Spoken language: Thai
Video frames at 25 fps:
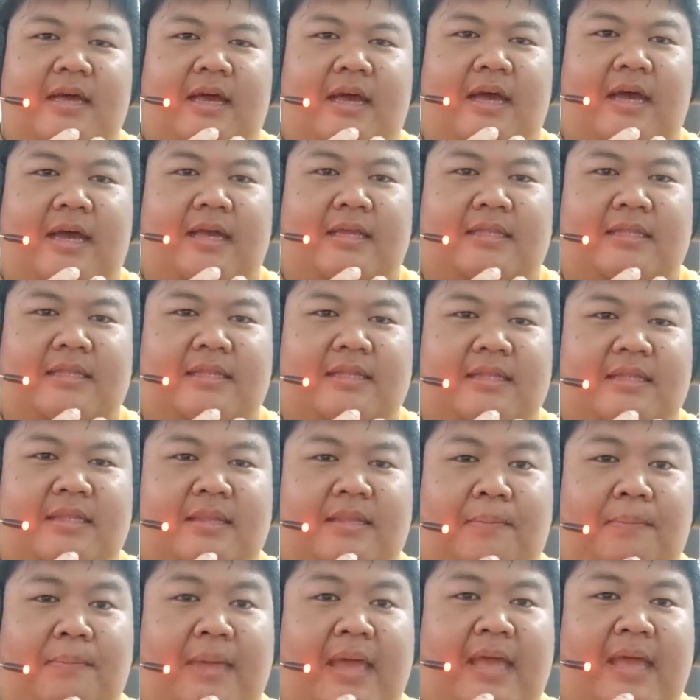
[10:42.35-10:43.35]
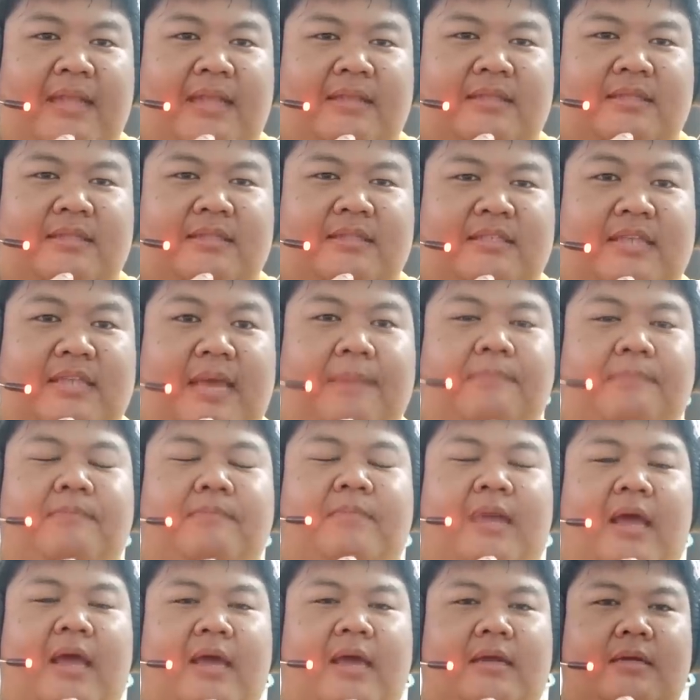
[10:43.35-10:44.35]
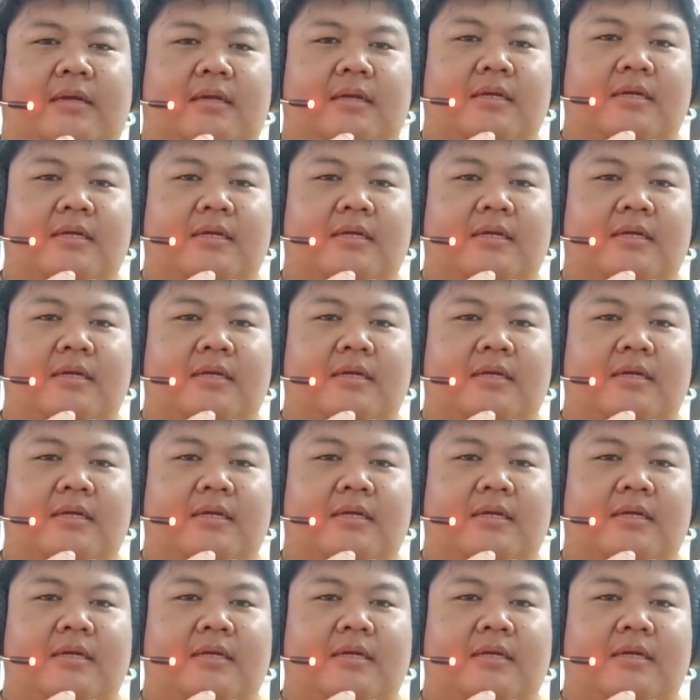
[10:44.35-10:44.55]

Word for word: อ่าสเปซเจมนะ